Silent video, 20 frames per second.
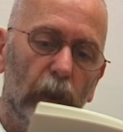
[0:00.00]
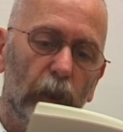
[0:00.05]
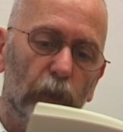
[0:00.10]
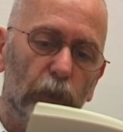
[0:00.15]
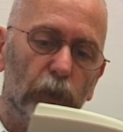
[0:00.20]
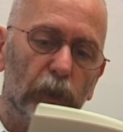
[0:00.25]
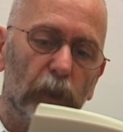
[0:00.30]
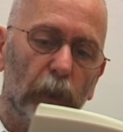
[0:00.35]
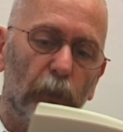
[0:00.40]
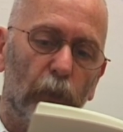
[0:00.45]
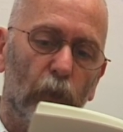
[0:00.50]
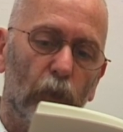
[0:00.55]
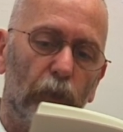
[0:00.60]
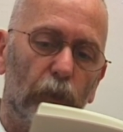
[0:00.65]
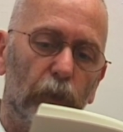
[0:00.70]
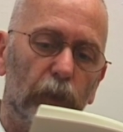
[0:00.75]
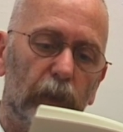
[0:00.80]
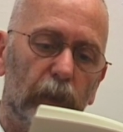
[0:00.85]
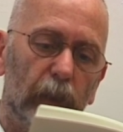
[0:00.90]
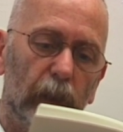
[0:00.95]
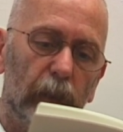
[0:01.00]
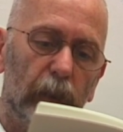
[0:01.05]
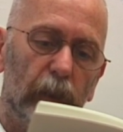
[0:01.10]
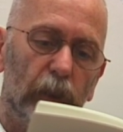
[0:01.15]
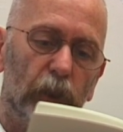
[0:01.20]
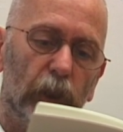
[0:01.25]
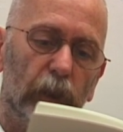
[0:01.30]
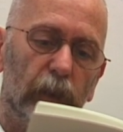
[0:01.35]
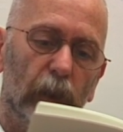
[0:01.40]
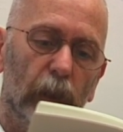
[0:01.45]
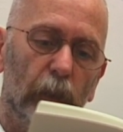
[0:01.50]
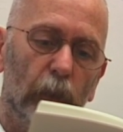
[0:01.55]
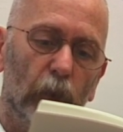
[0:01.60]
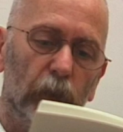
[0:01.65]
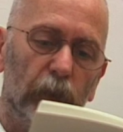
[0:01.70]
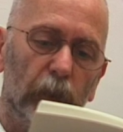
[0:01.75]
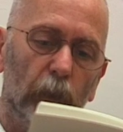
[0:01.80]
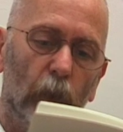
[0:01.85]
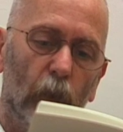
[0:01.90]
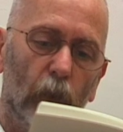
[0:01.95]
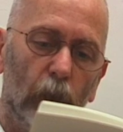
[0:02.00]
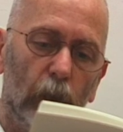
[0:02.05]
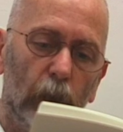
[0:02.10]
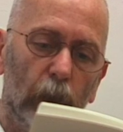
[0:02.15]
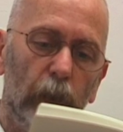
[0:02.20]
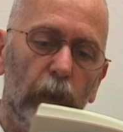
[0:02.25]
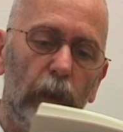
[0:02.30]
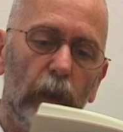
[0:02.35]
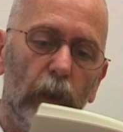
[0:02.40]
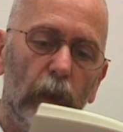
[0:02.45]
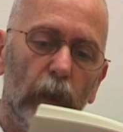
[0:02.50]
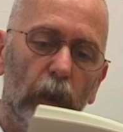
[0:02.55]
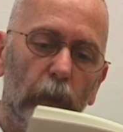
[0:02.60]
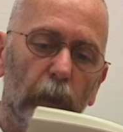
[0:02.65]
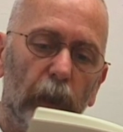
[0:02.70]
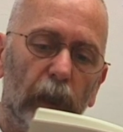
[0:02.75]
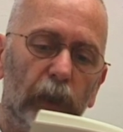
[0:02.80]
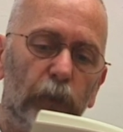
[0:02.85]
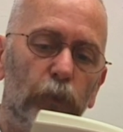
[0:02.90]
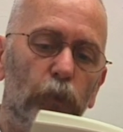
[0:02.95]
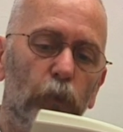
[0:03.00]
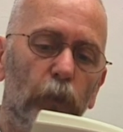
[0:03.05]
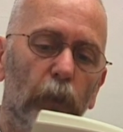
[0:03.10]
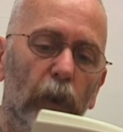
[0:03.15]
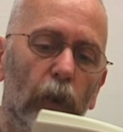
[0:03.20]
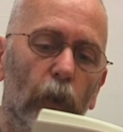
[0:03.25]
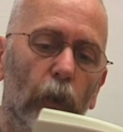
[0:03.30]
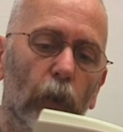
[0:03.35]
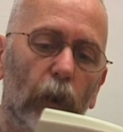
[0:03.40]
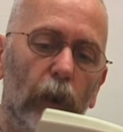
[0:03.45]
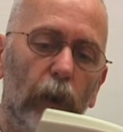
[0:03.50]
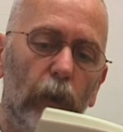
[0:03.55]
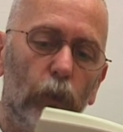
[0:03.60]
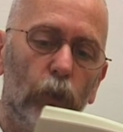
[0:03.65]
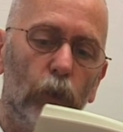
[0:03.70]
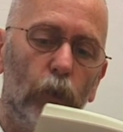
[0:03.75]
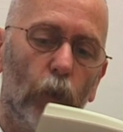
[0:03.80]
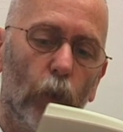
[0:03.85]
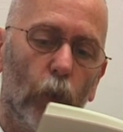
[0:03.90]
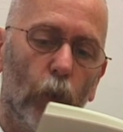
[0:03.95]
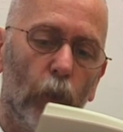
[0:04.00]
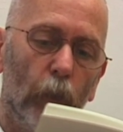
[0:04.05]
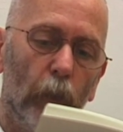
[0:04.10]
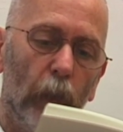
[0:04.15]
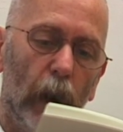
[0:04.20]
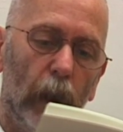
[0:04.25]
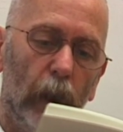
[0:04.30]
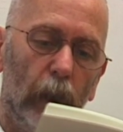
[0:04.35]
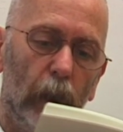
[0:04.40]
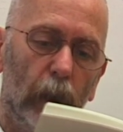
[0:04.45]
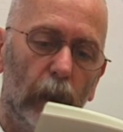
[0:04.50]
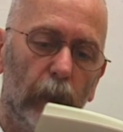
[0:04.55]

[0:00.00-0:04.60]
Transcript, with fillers: sur sa pauvre tête déjà tellement ébranlée par la tumeur ou le haut mal.